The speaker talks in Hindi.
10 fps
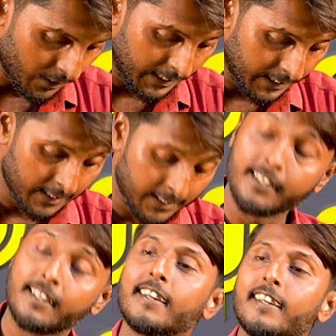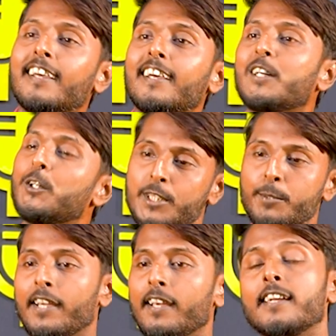और है कि उसी
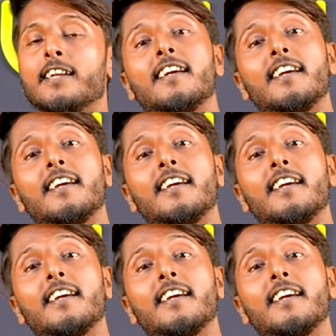पे है कि